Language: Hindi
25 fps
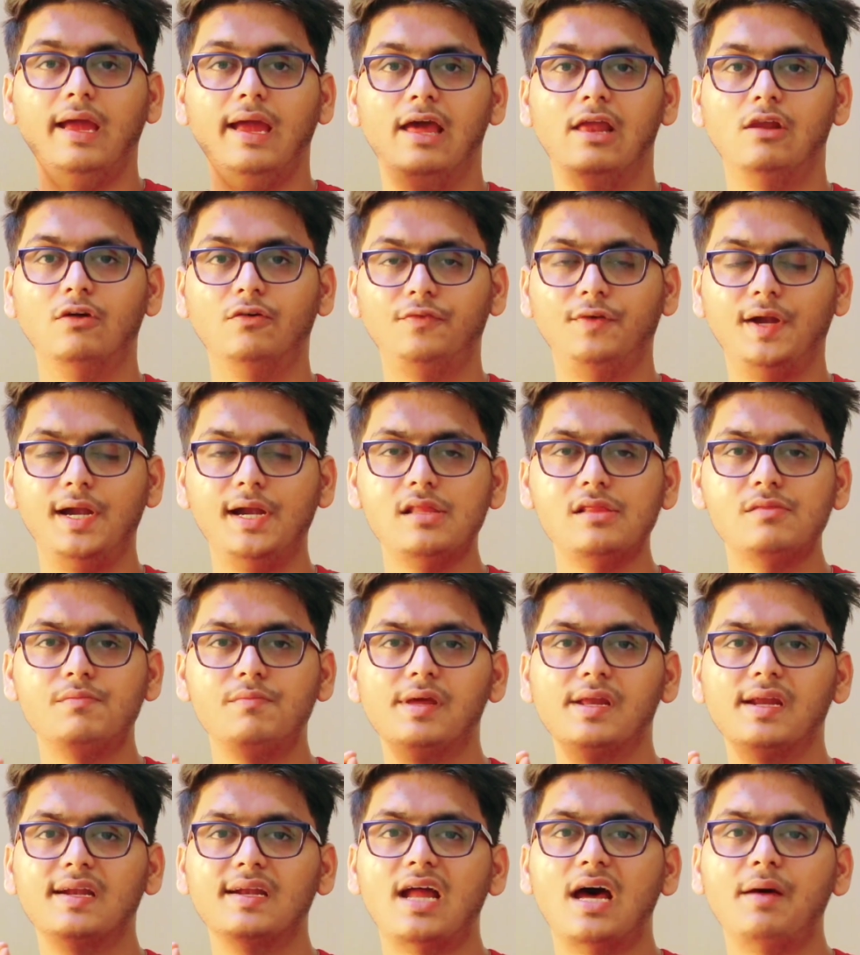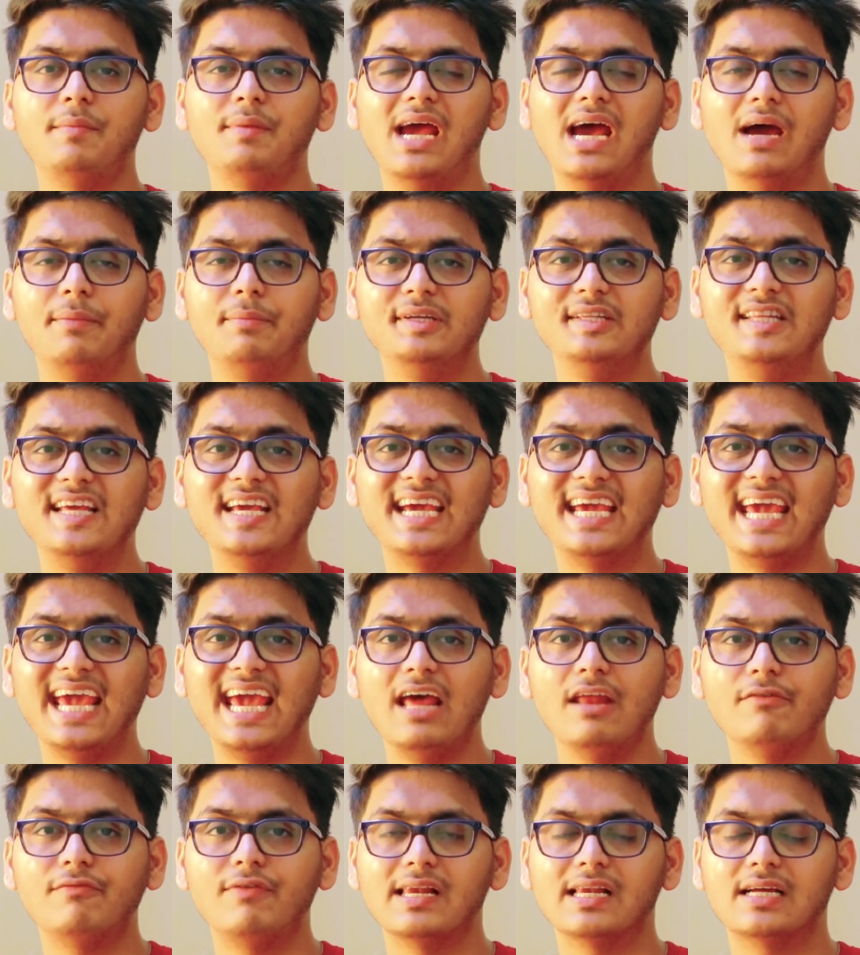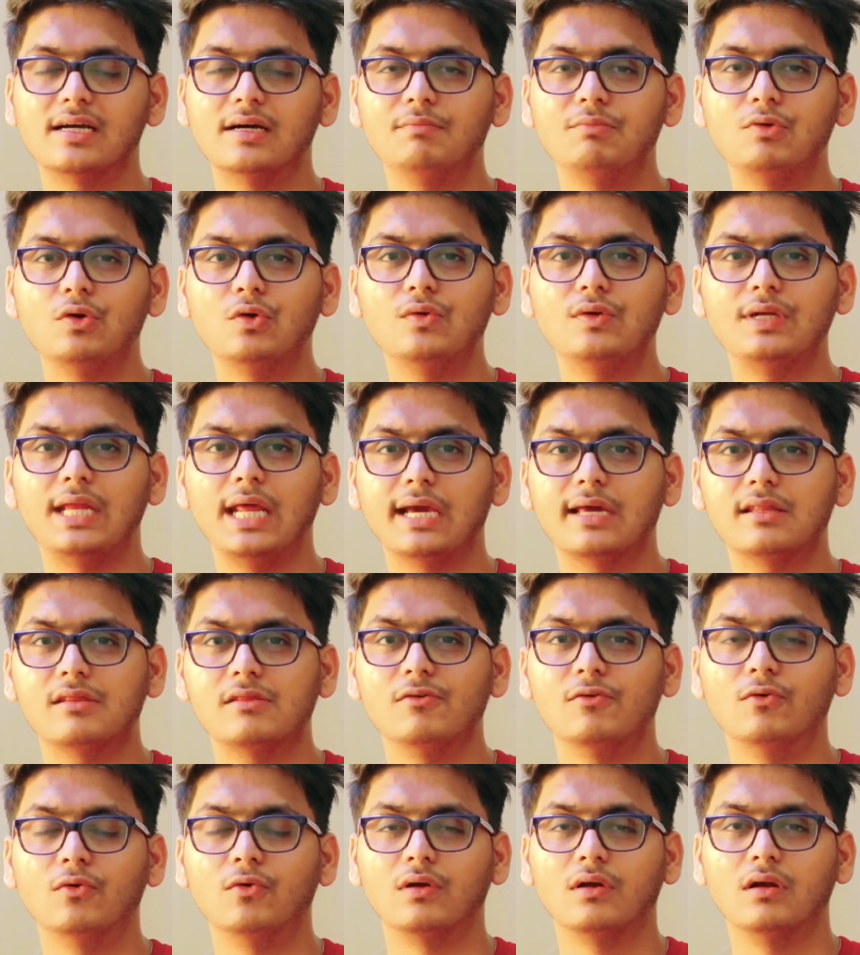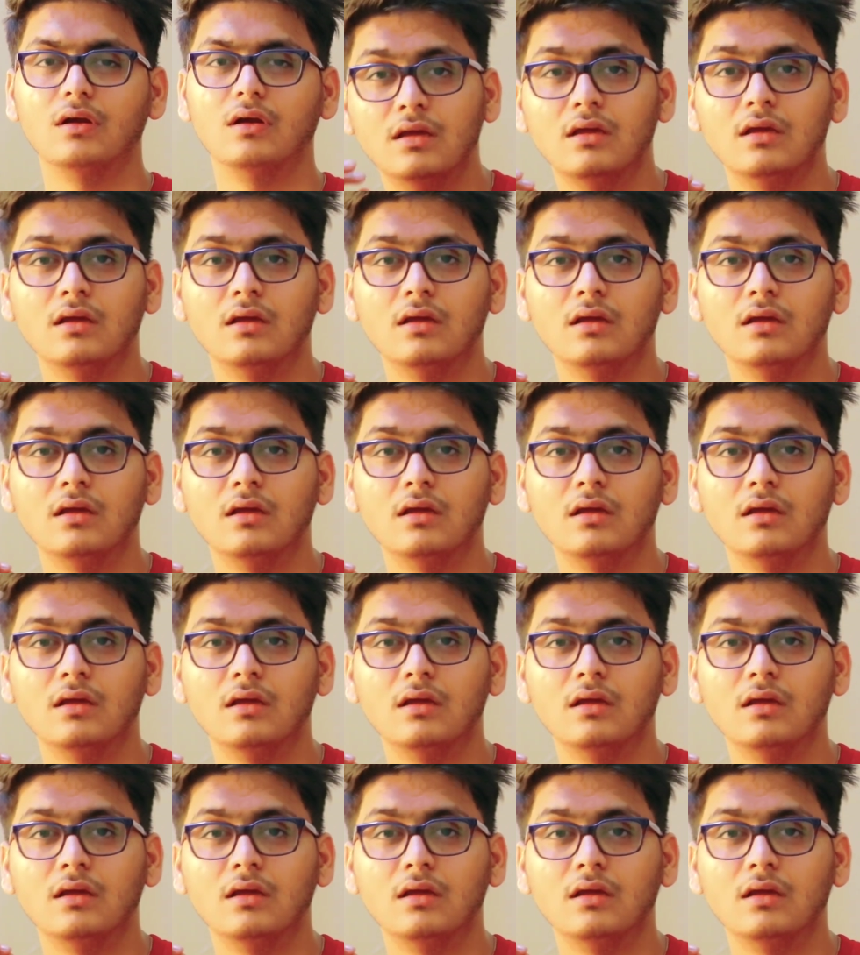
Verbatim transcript: हेलो फ्रेंड्स मेरा नाम है आबिद देके एंड वेलकम टू टेक्सोर